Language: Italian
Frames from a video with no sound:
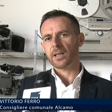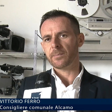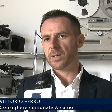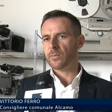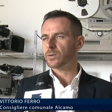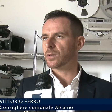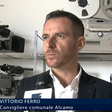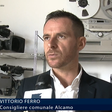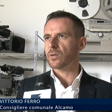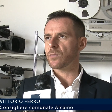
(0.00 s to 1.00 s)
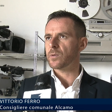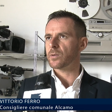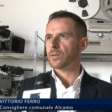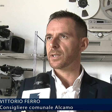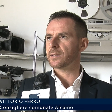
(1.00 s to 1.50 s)
Abbiamo ottenuto
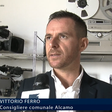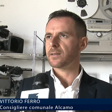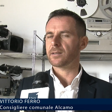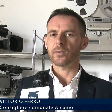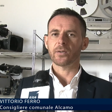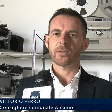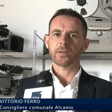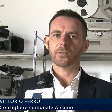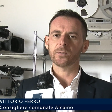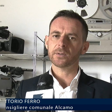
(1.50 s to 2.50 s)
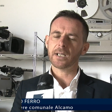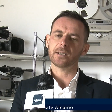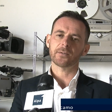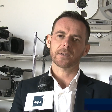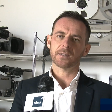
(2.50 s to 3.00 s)
comunque un grandissimo
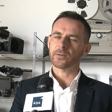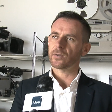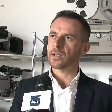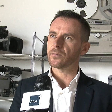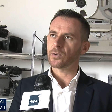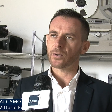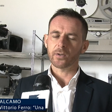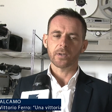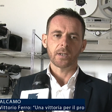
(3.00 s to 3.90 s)
risultato, è stato un lavoro